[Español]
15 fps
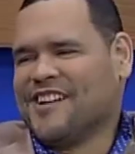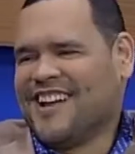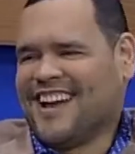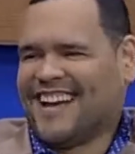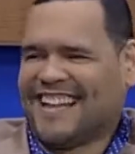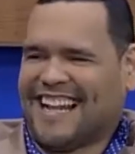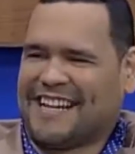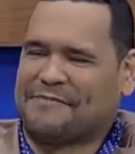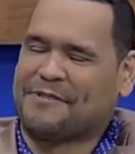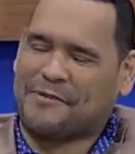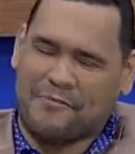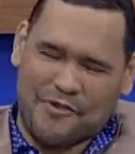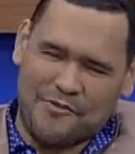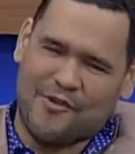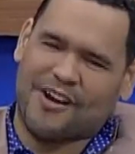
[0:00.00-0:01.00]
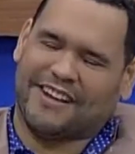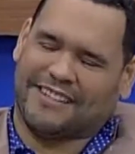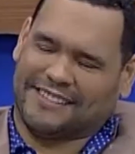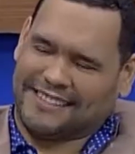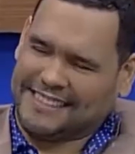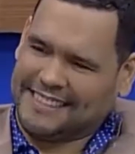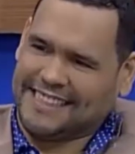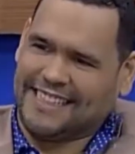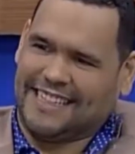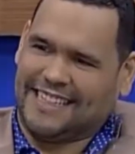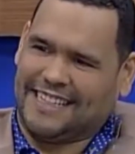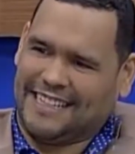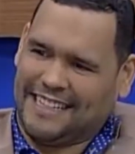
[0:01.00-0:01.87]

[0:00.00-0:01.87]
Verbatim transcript: en el área, pero es muy eh, bueno.